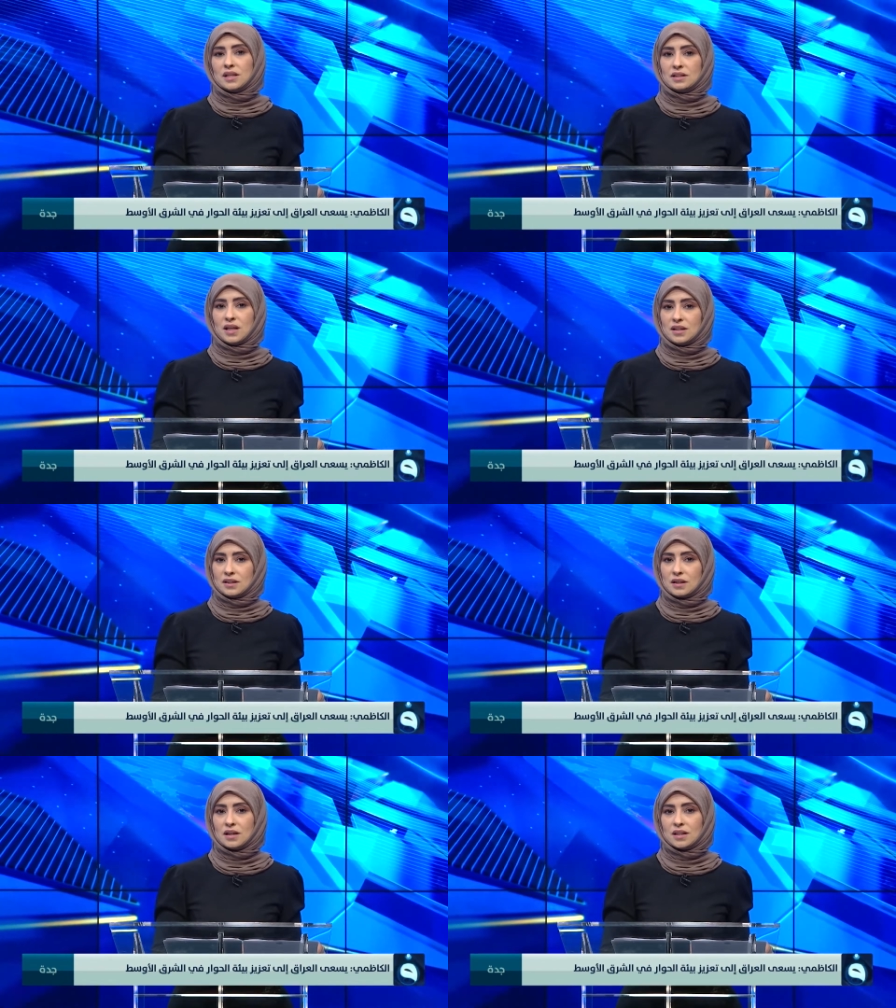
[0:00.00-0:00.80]
إن
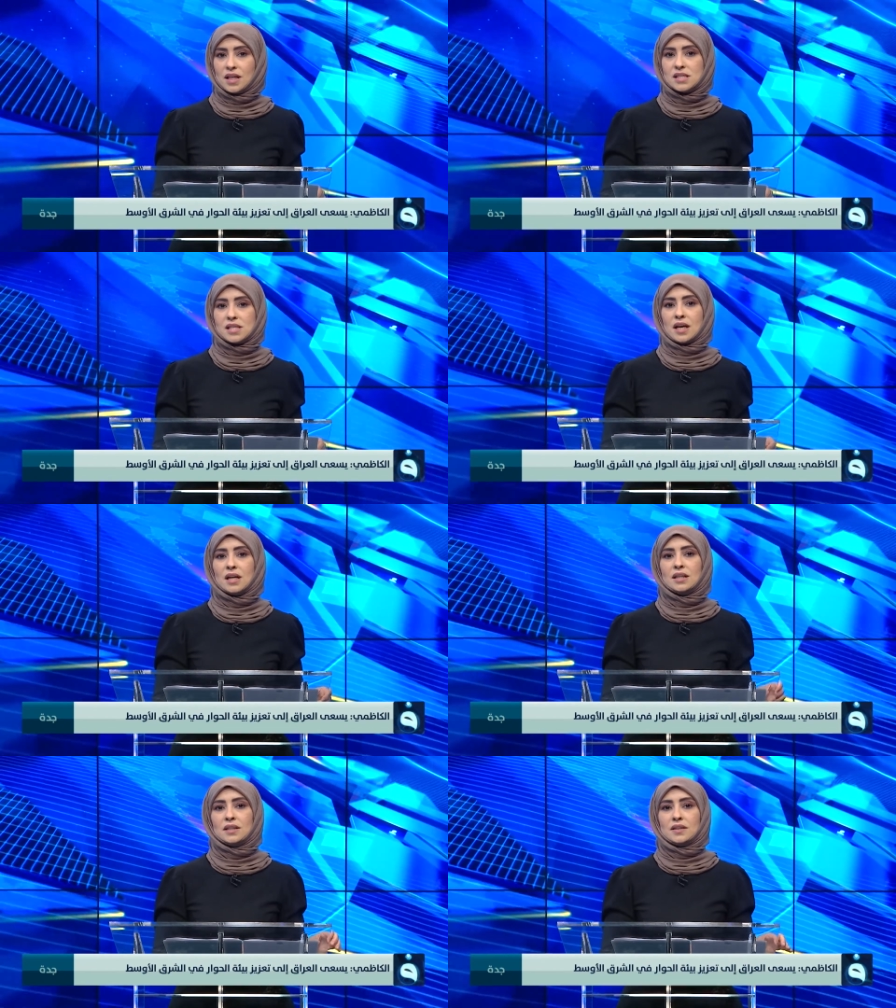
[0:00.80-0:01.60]
العراق
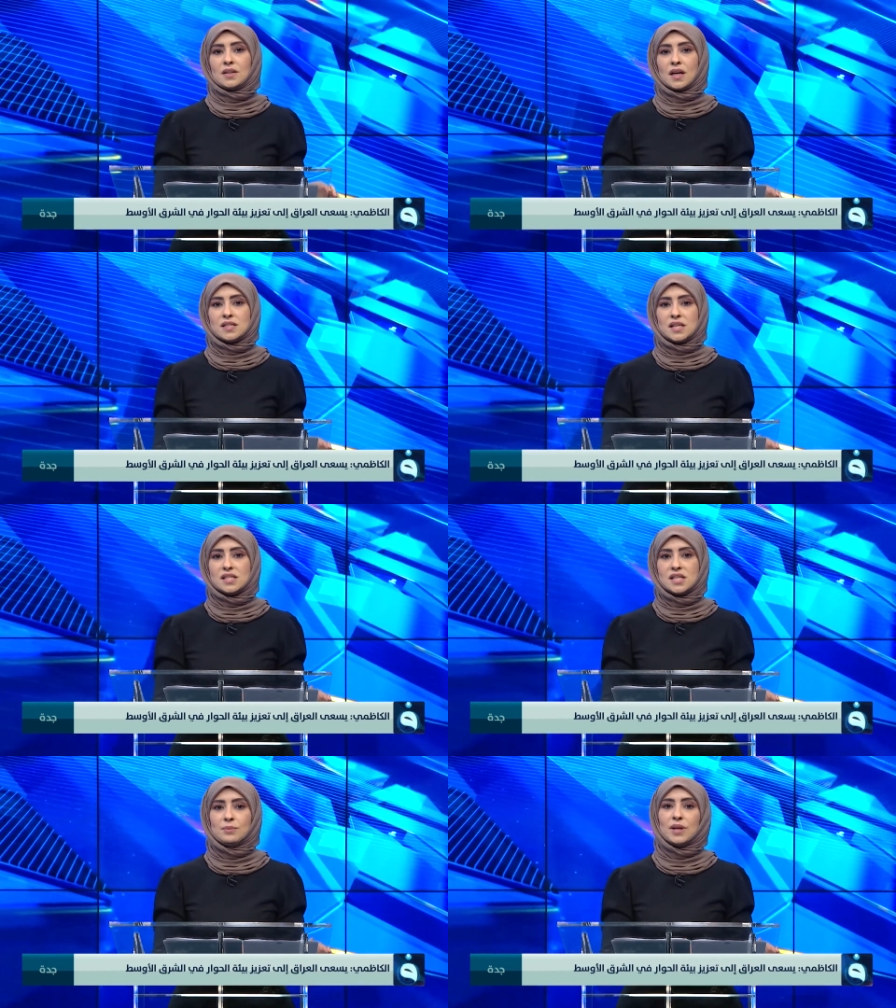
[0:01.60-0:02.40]
يسعى
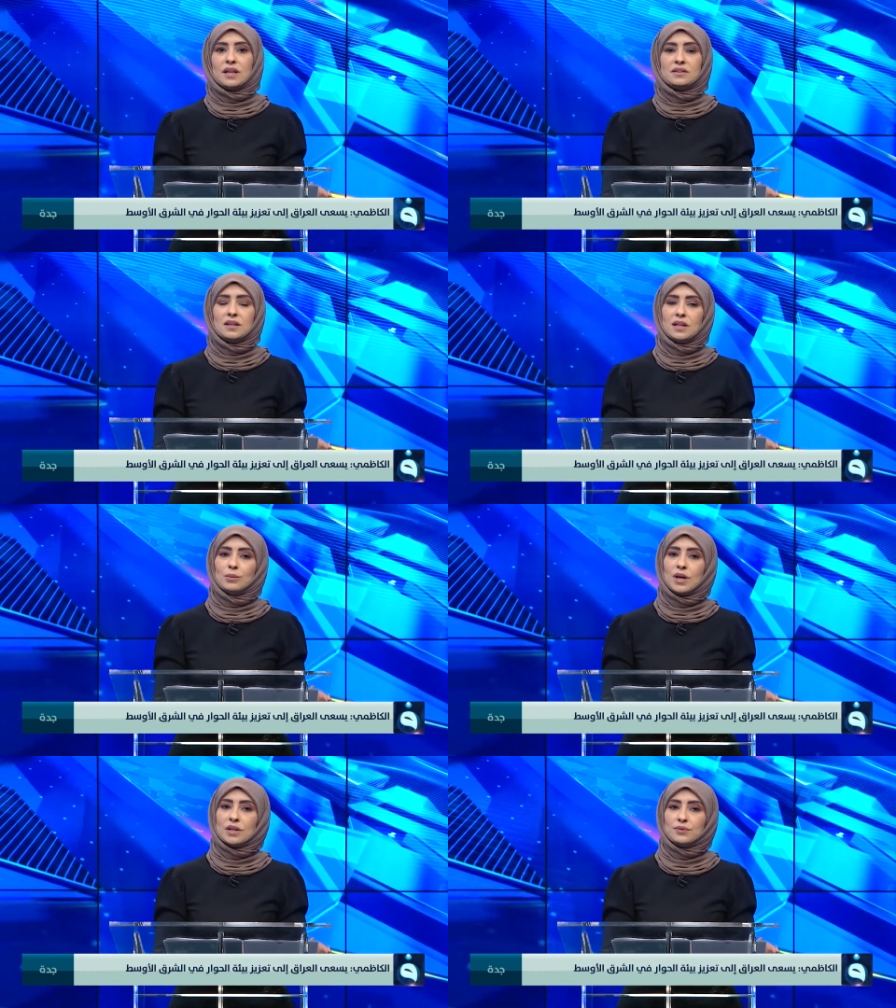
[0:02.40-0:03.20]
لتعزيز بيئة
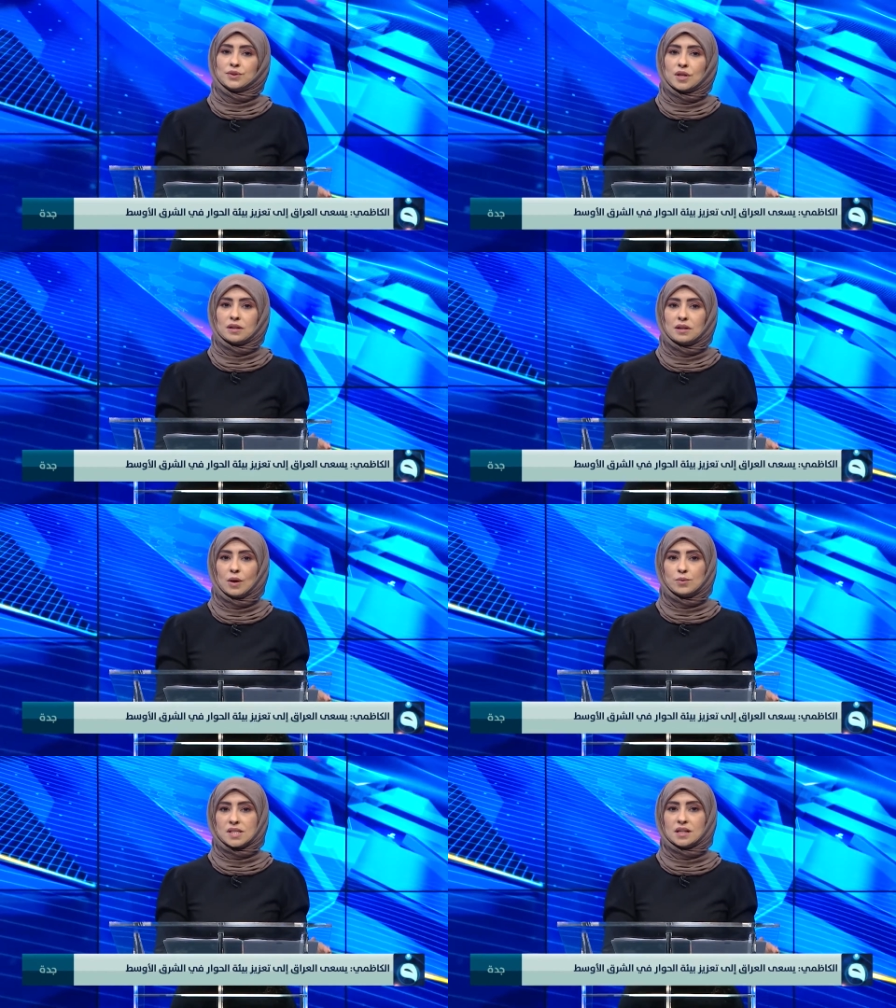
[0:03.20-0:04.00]
الحوار في الشرق
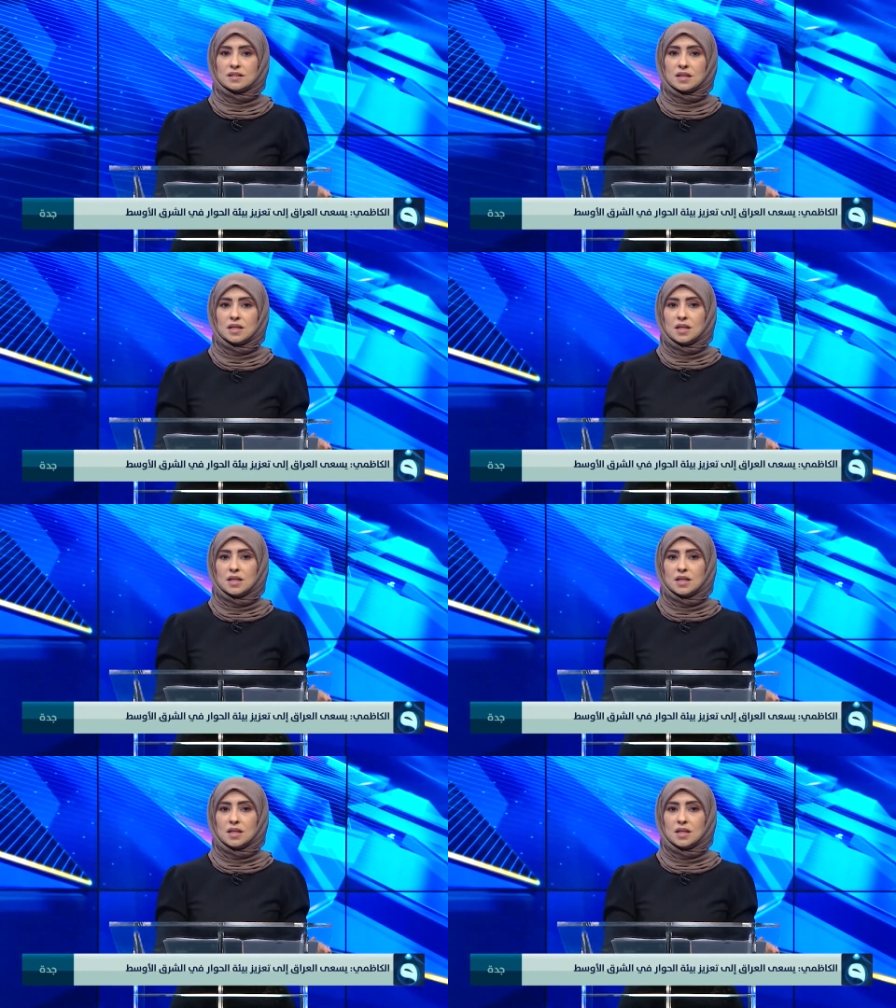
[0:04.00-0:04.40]
الأوسط